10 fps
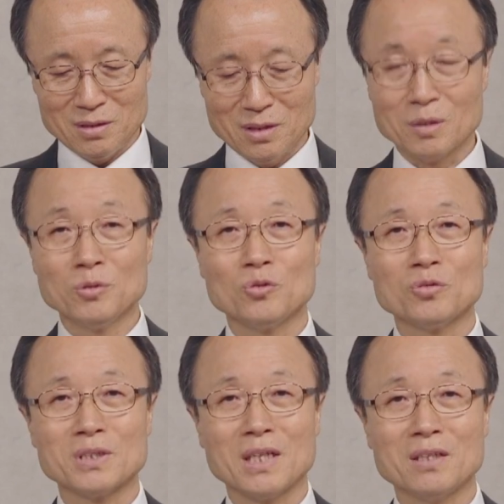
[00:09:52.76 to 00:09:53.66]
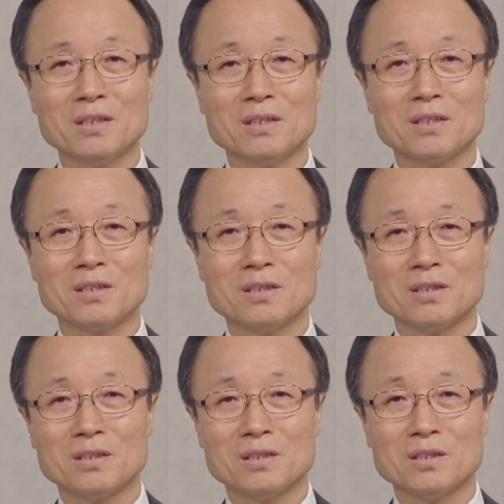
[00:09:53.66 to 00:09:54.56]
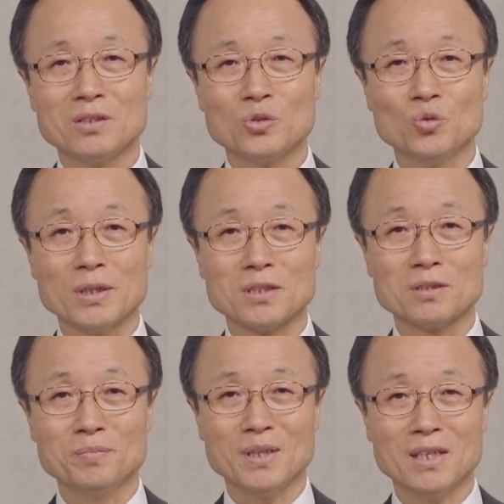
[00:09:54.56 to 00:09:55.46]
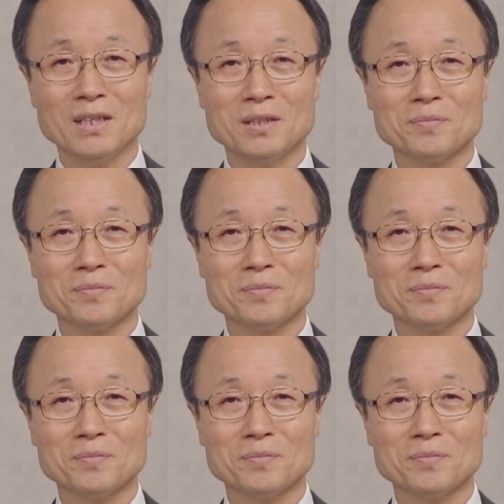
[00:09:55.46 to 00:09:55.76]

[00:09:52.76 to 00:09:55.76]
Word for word: 여러분 우사를 누가 졌습니까